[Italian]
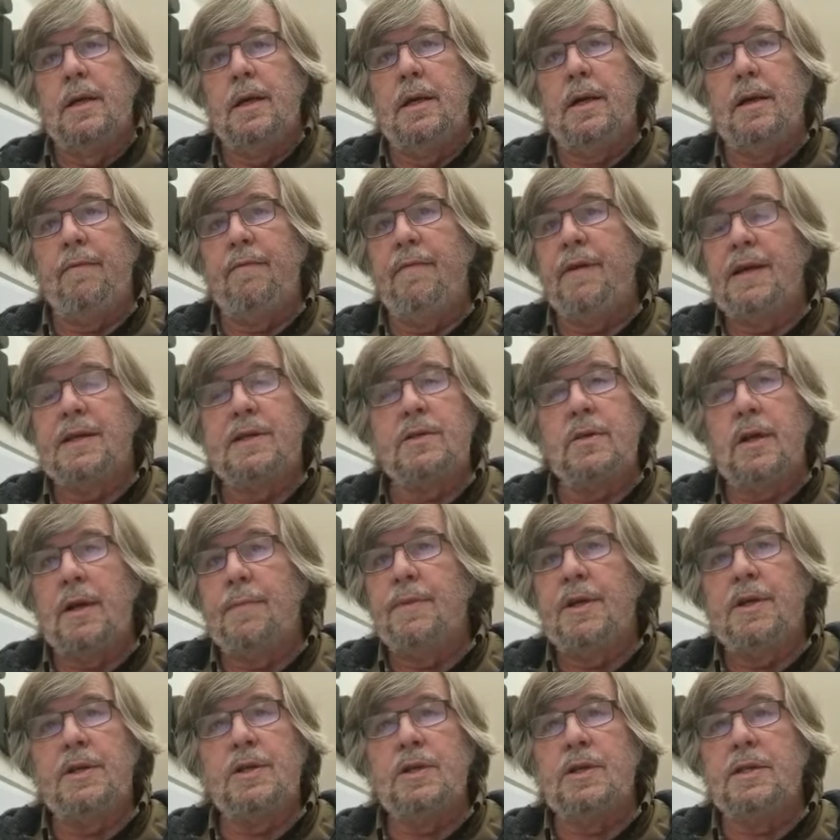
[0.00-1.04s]
eh, verso la
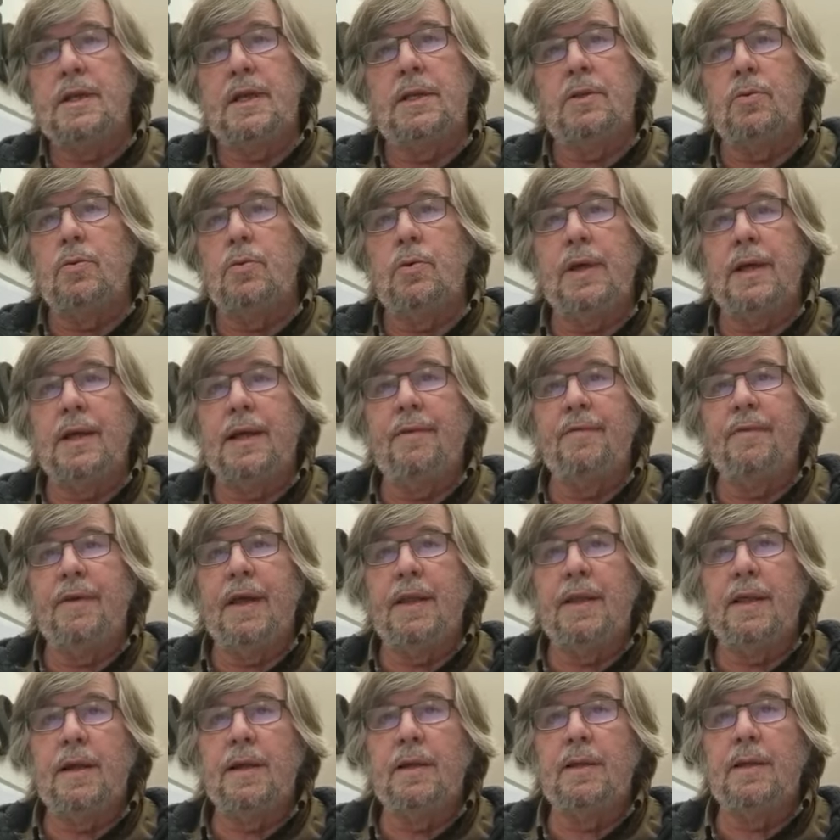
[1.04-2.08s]
magistratura che
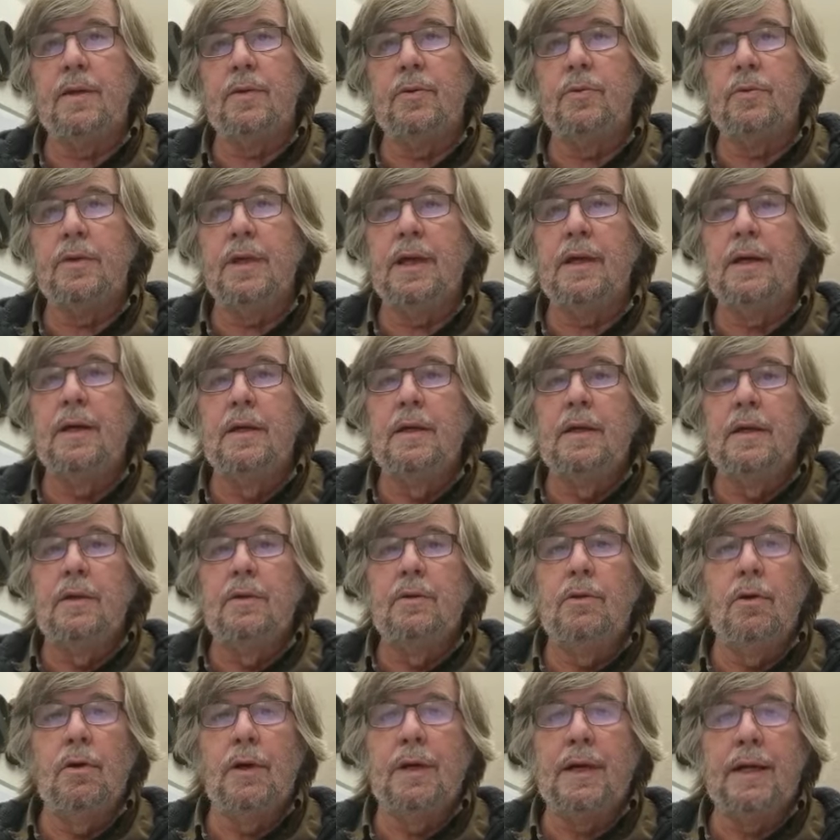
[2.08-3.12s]
viene ritenuta
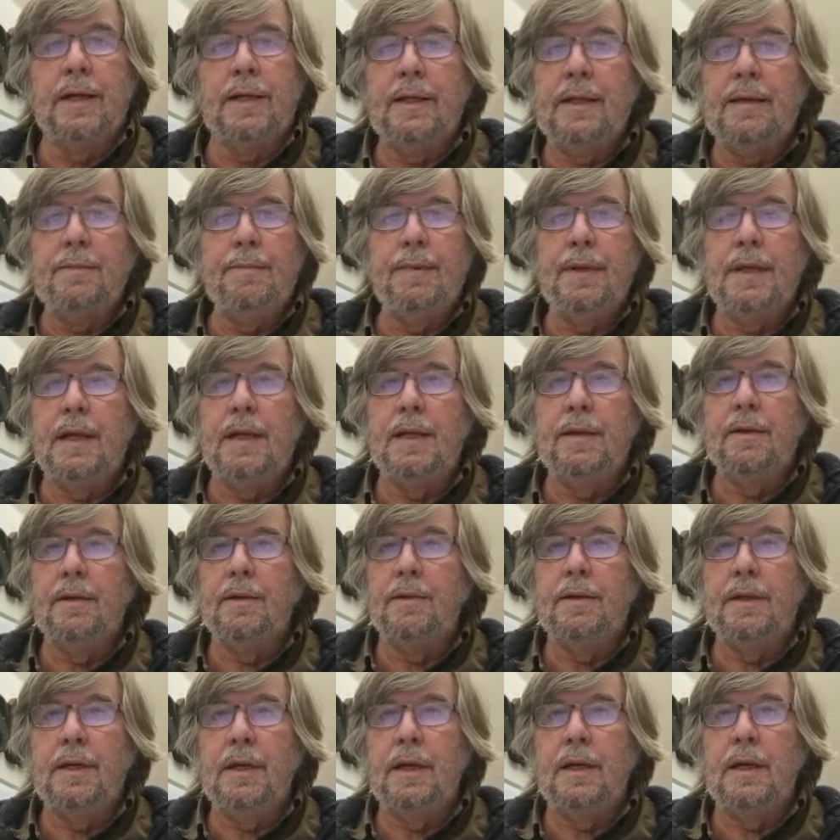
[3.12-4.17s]
non credibile,
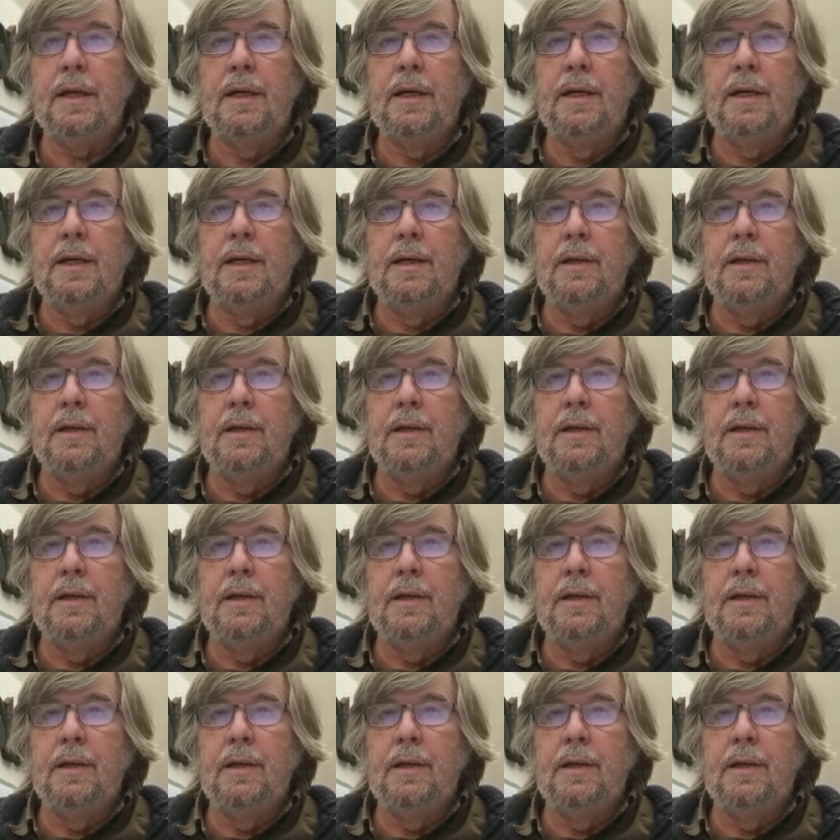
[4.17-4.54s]
non,